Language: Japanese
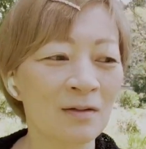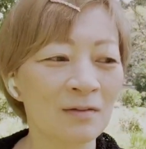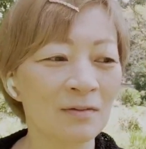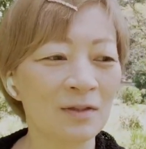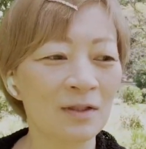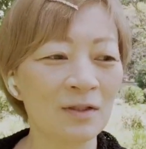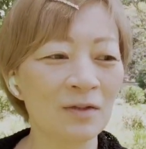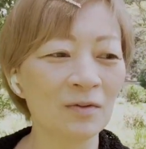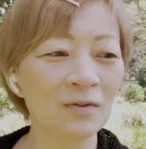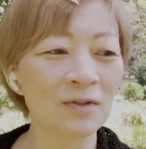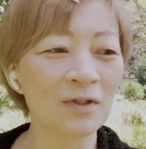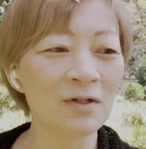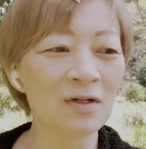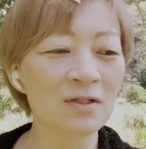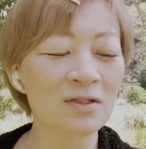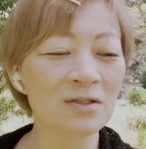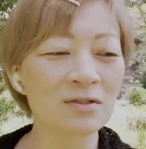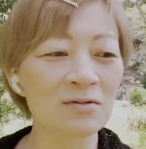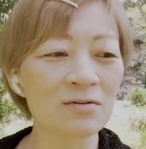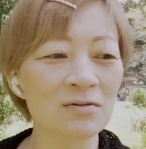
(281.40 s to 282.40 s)
いろんな
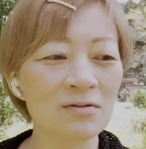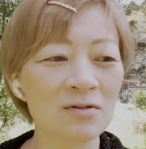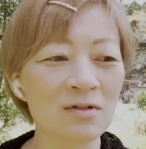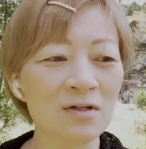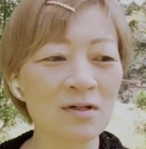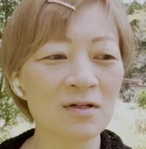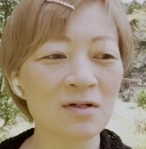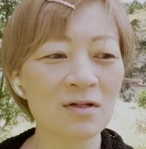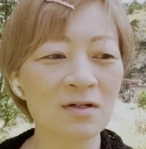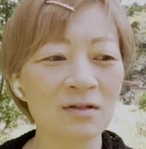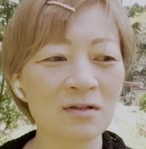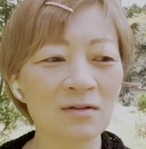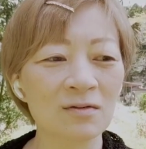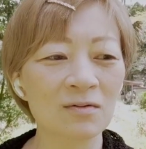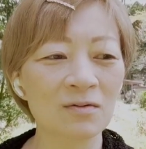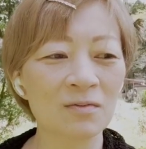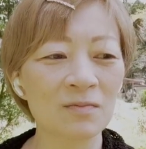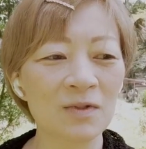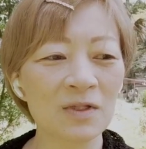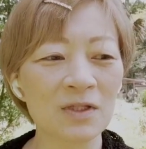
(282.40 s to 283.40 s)
活動が
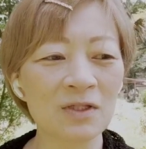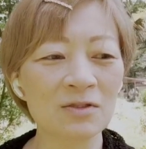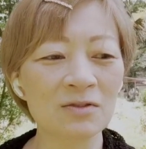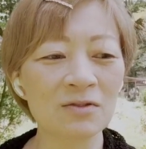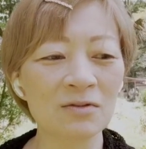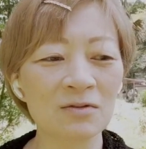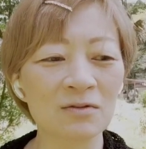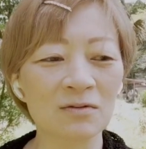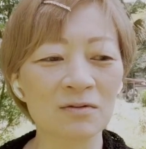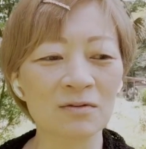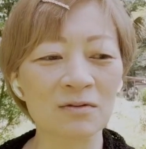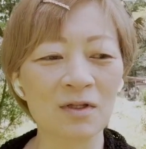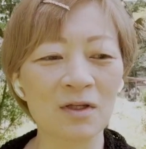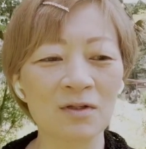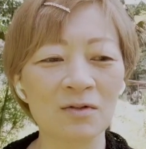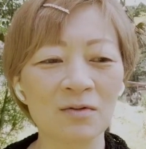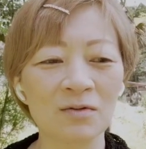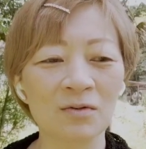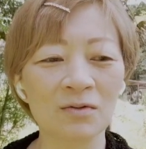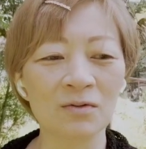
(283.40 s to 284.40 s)
こう身につくって
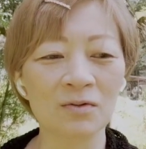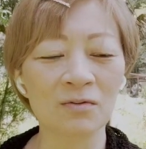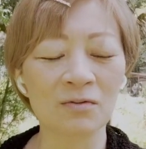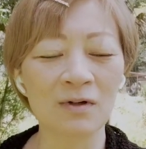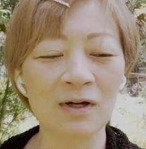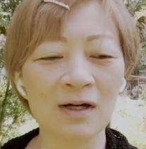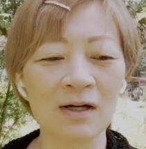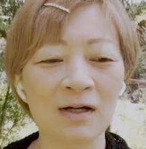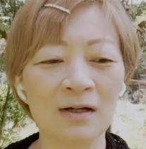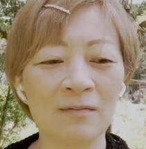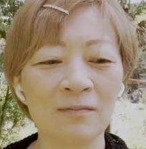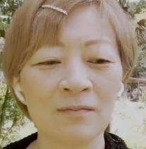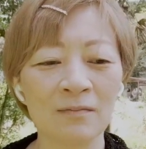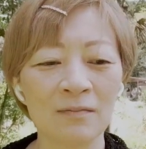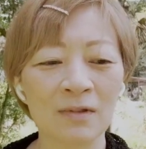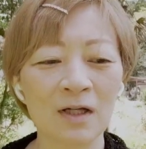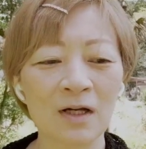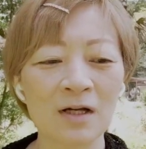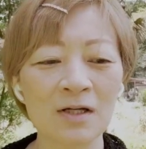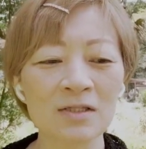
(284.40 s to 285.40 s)
いうことは、
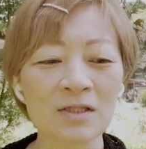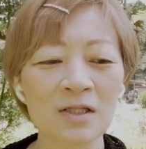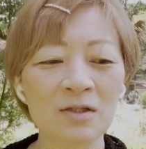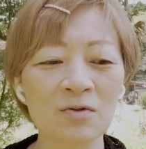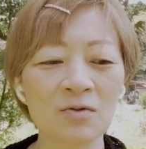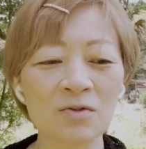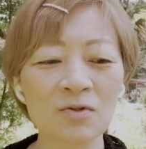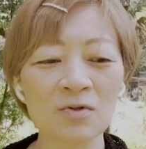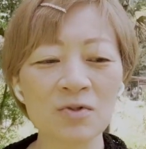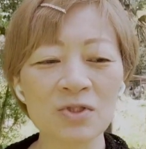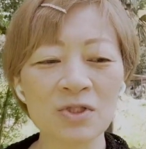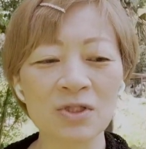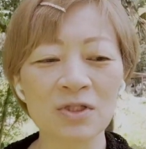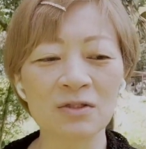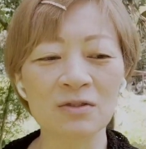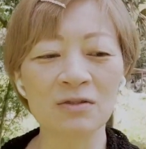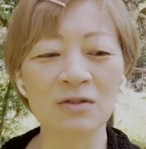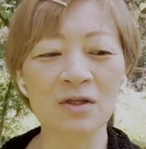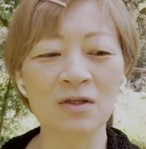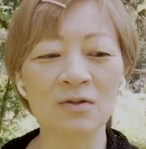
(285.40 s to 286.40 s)
会社の組織っ
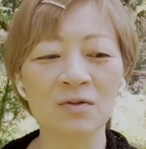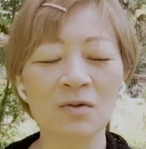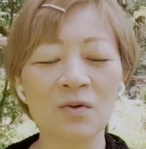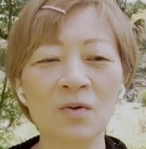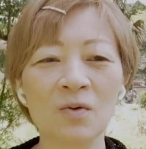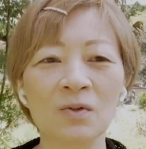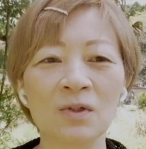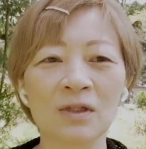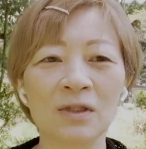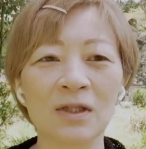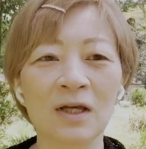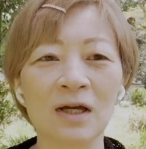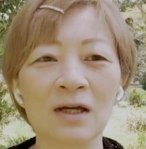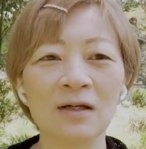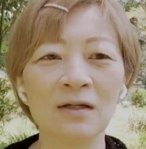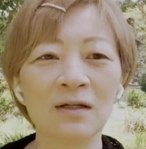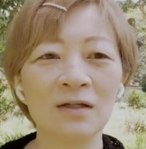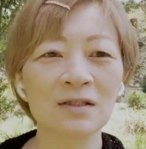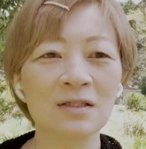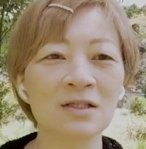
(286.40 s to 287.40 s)
ていう大きな
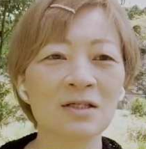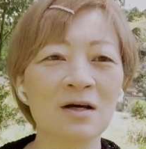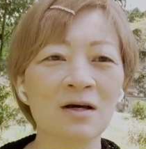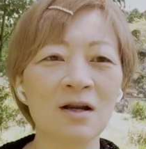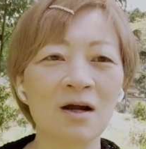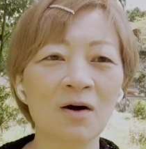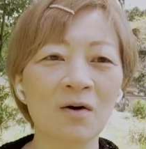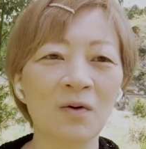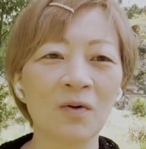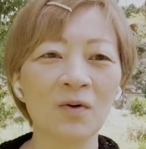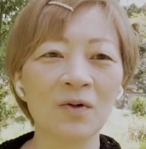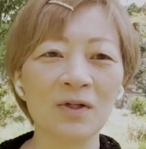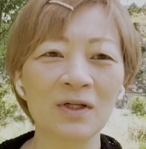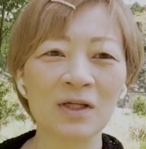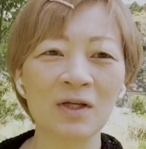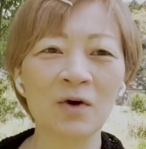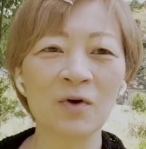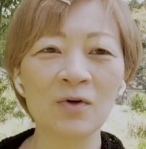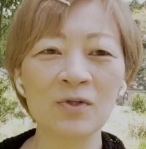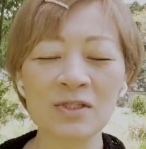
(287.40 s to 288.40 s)
力を
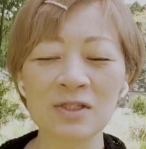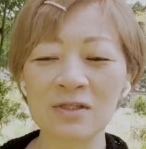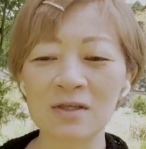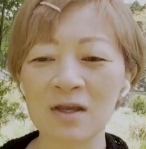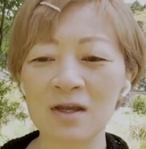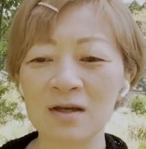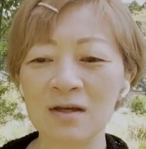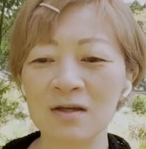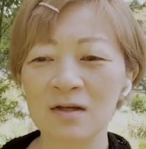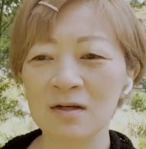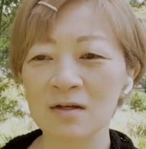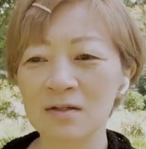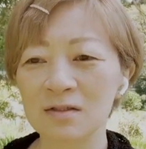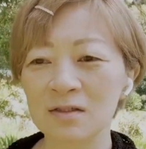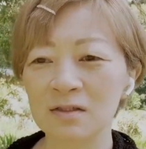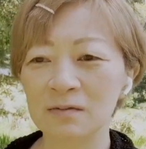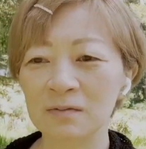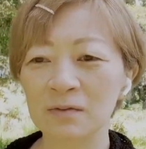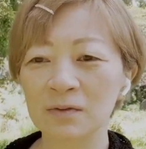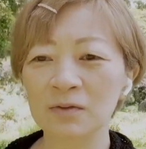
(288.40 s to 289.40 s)
利用して
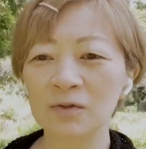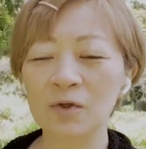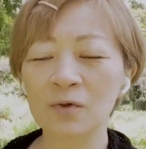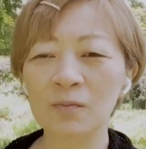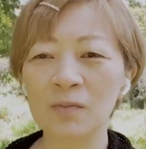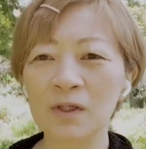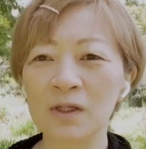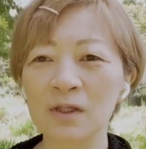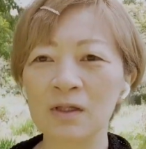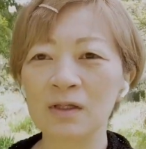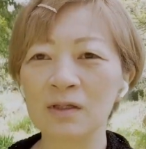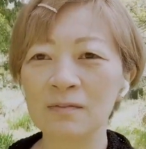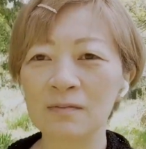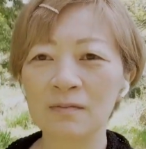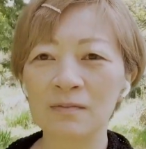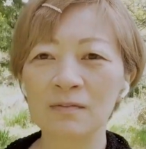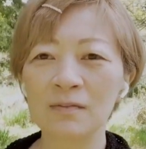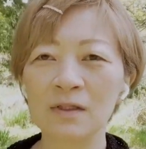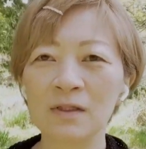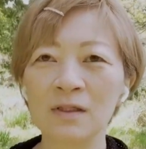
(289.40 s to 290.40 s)
自分の身
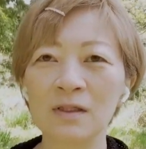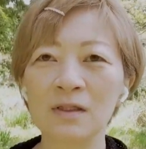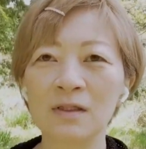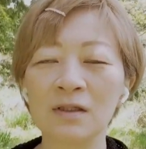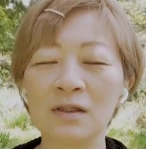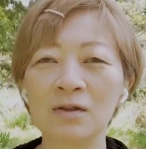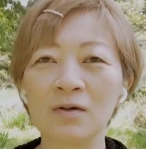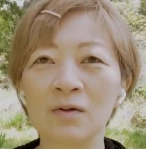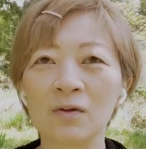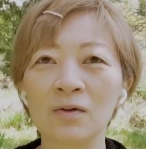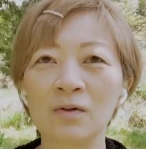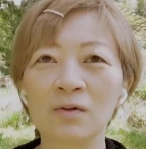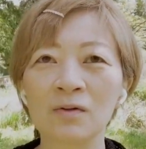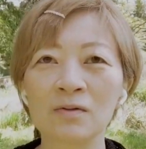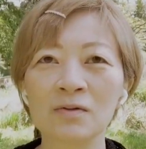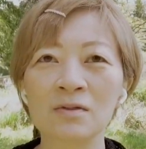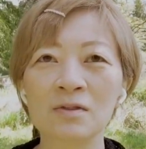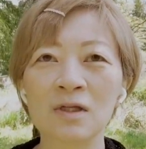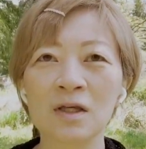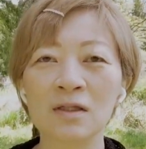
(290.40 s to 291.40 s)
身にいろいろ
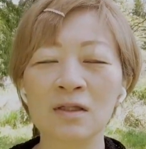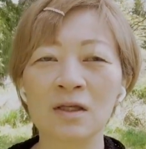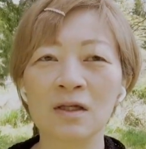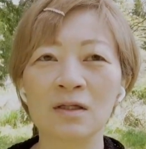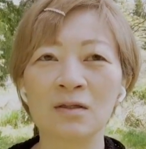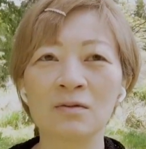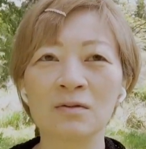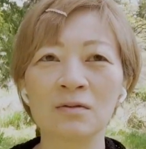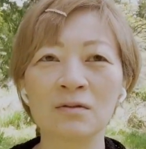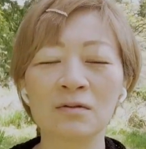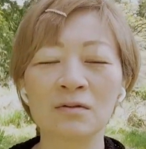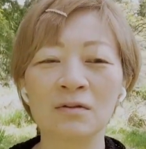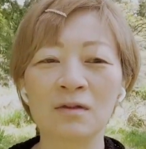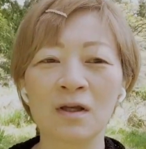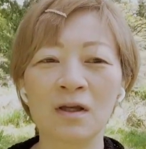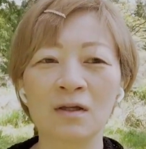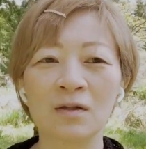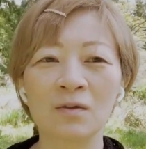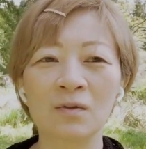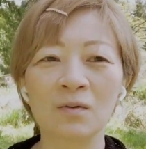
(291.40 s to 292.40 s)
つけていくっ
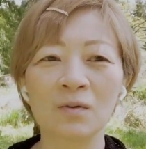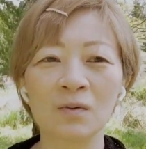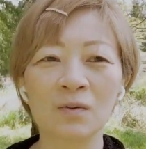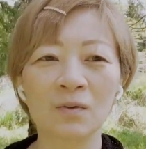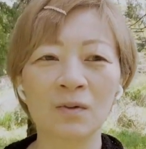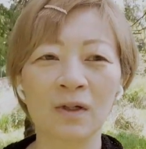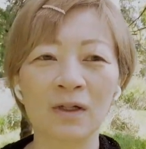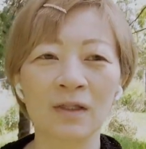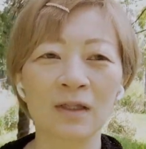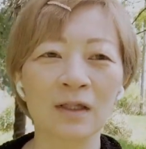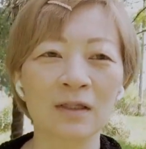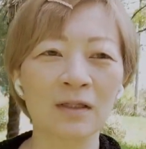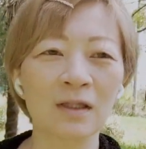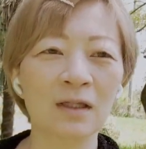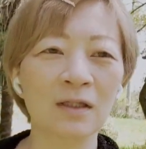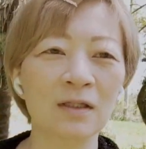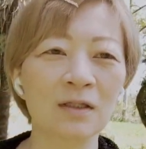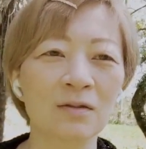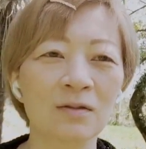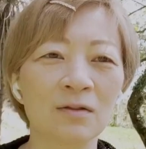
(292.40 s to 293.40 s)
ていうことがねで
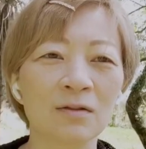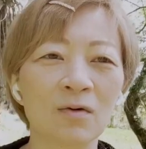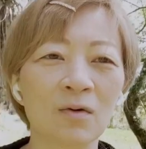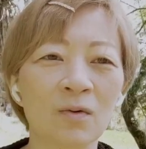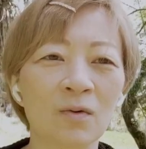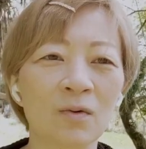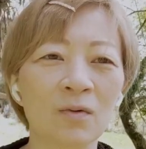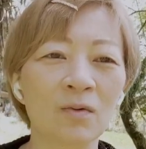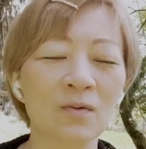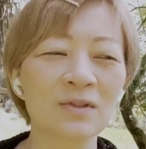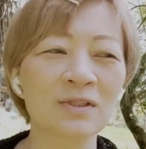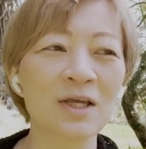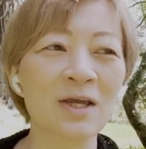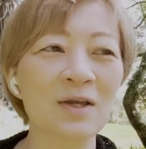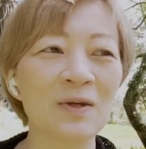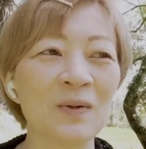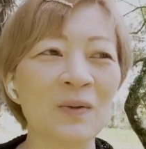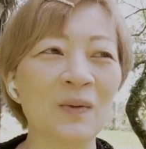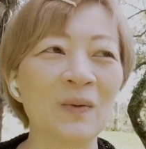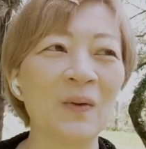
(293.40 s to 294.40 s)
きるこう
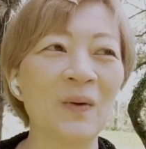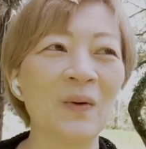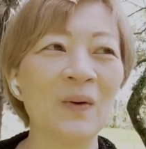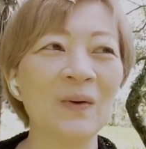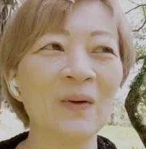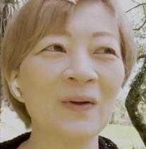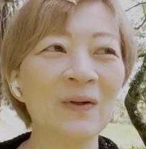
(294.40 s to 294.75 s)
最後の